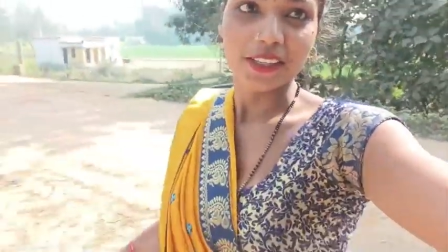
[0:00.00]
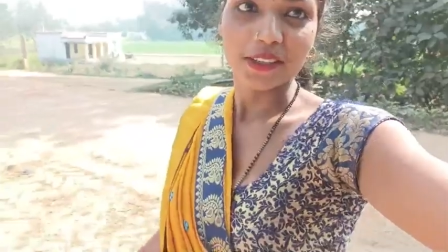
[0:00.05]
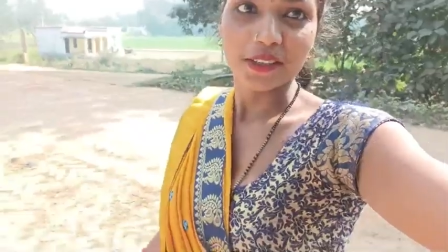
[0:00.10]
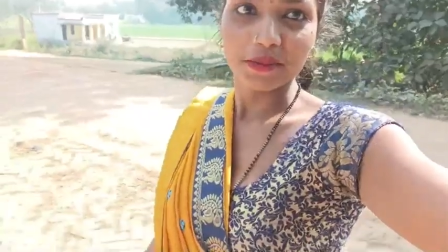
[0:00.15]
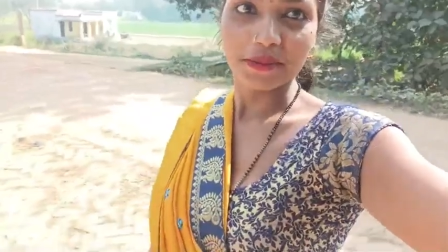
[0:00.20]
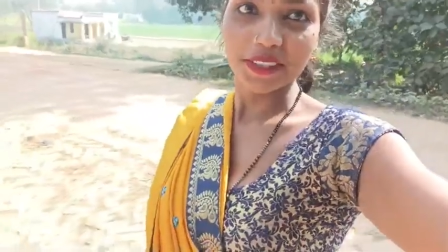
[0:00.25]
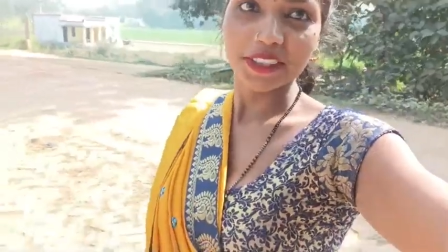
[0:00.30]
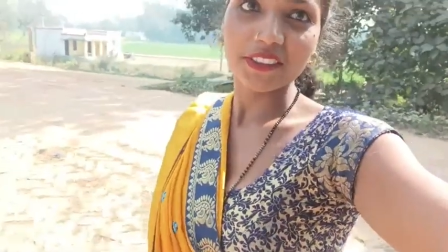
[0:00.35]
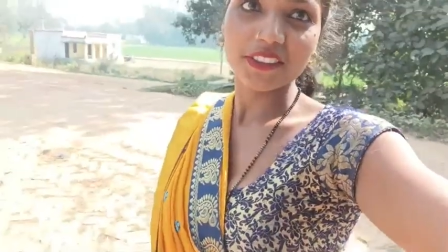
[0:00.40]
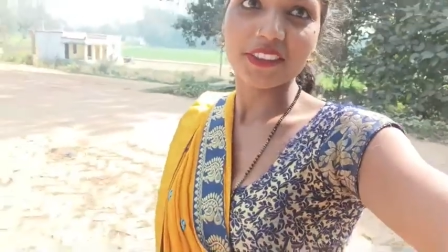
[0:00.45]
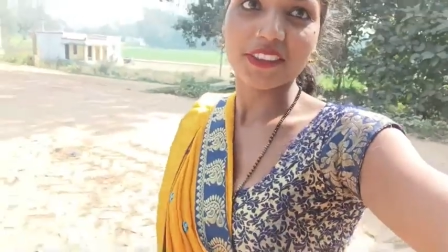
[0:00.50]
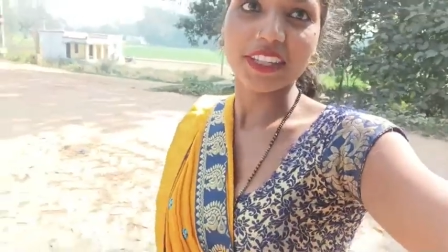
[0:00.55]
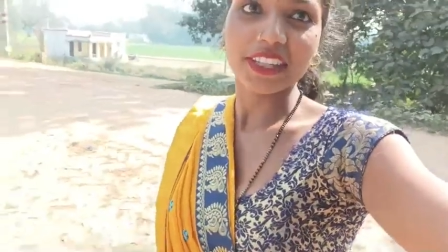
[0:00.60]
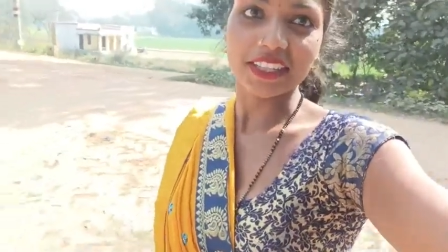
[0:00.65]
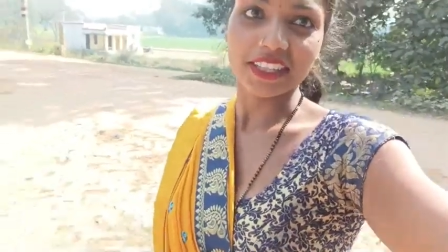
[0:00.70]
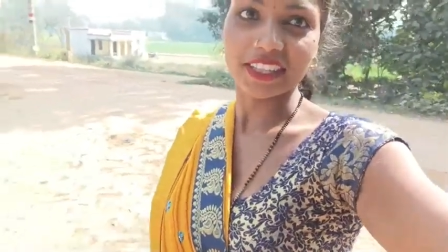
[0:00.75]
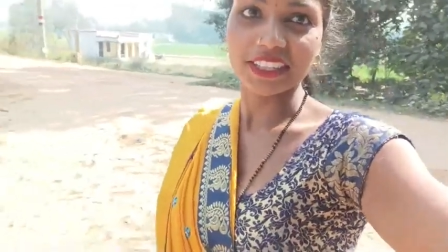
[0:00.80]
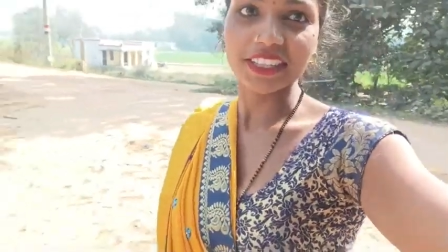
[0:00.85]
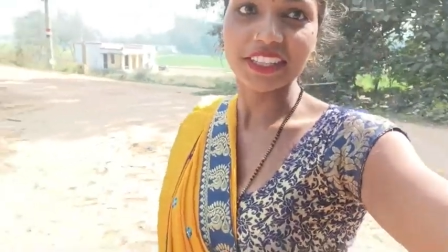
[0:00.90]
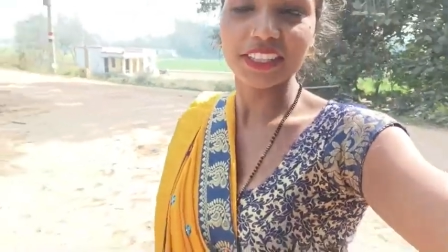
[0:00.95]
तो वीडियो को
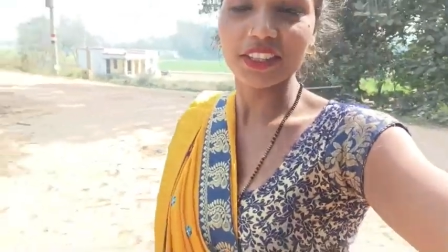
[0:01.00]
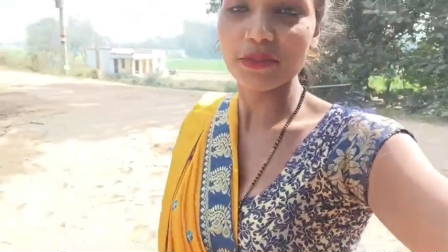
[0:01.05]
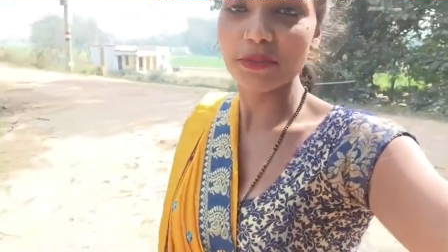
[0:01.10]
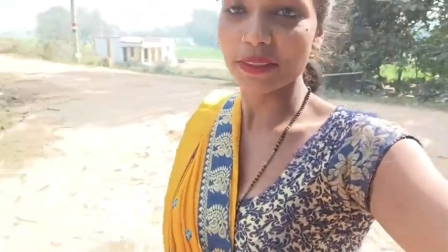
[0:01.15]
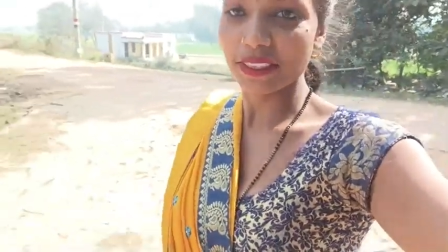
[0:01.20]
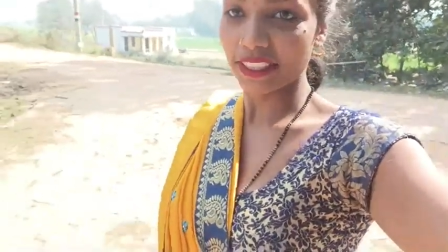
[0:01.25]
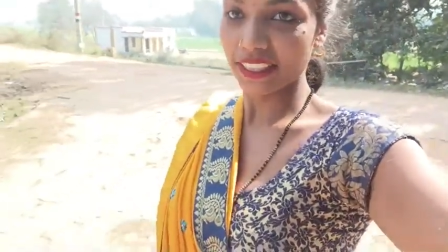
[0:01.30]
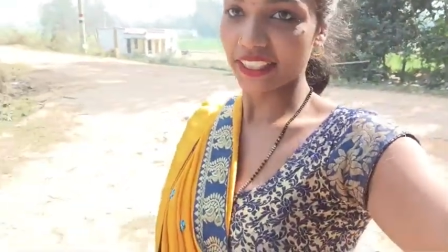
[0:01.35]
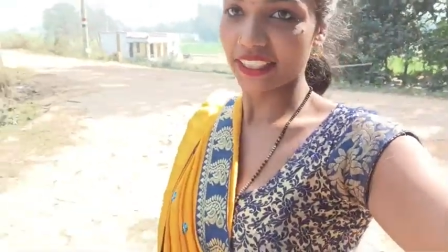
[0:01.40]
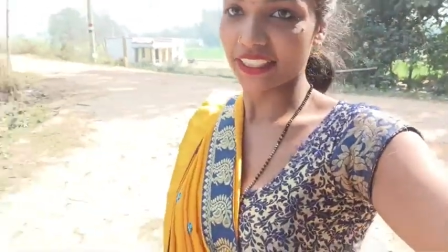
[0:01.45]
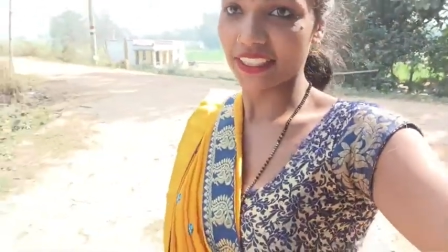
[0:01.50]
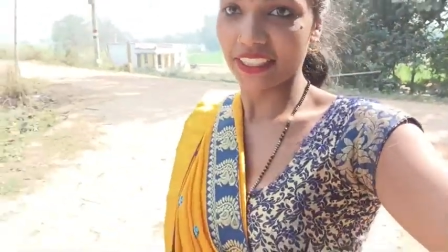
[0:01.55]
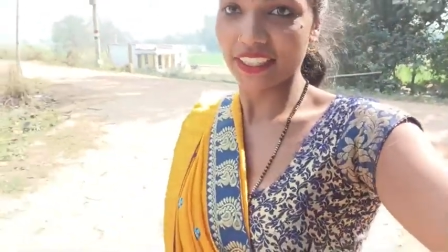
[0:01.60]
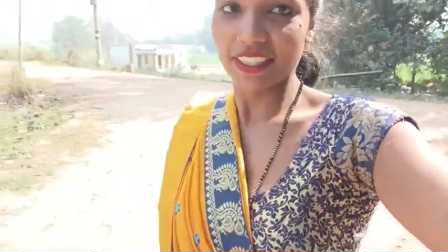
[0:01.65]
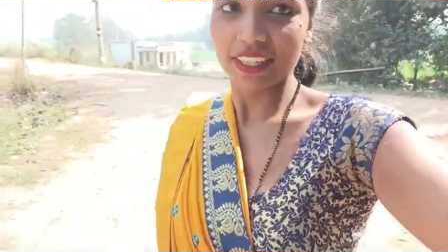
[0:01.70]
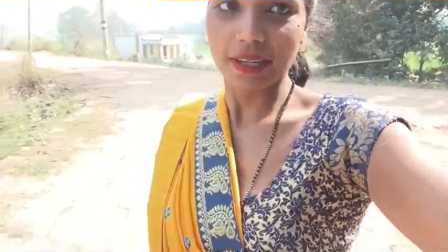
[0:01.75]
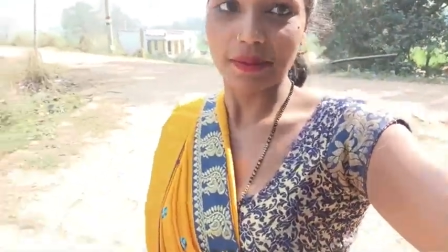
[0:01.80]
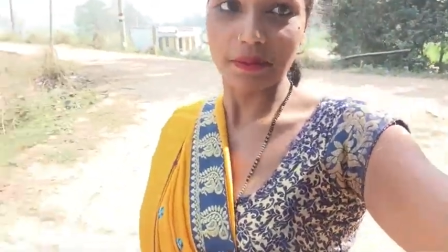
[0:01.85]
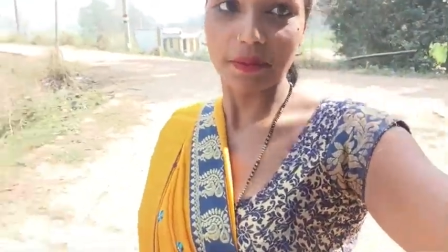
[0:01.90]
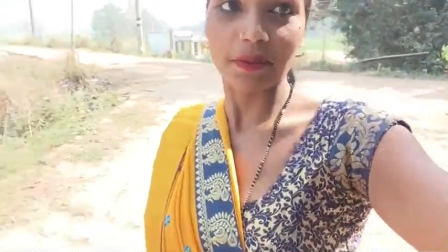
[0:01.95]
कंटिन्यू बने
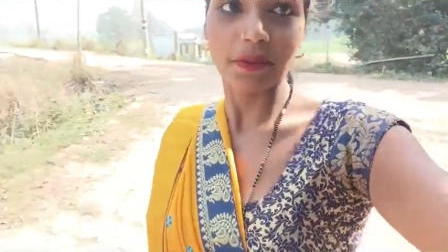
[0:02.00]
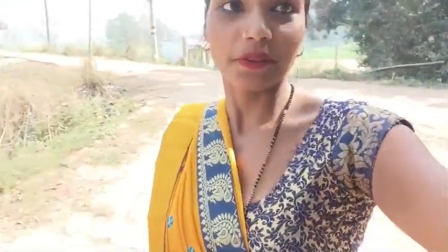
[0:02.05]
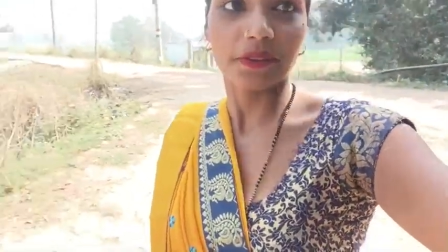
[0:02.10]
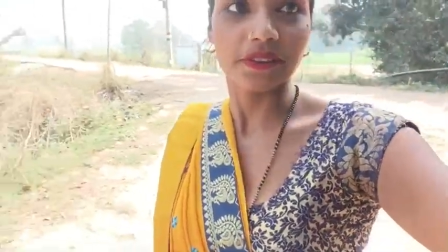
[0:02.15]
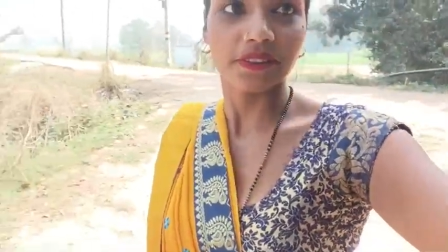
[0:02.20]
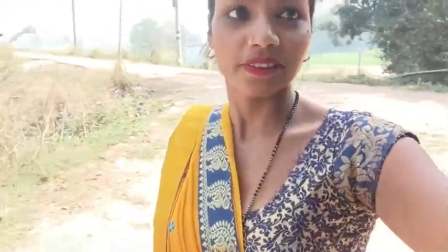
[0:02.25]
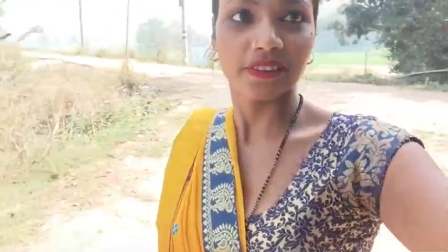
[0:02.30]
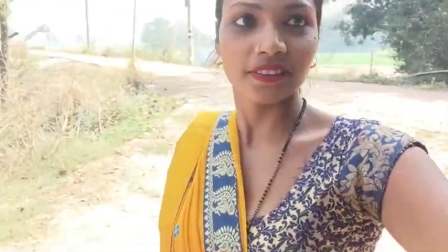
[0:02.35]
रहिएगा आप लोग